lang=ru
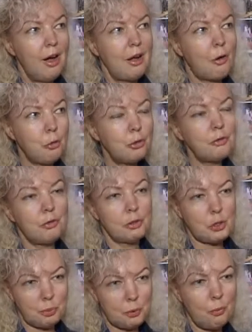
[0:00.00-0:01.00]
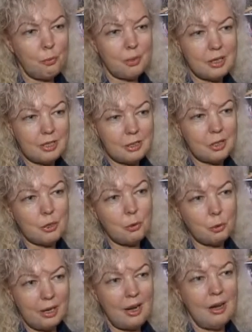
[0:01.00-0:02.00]
какое-то волшебство
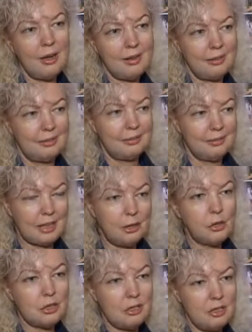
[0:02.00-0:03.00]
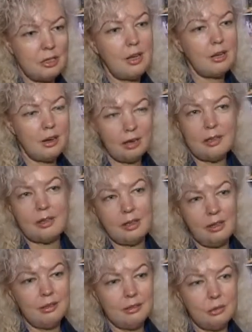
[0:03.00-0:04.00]
произошло для таких же детей, как
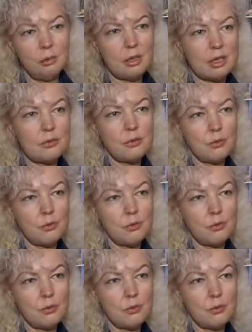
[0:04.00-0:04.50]
и у нас в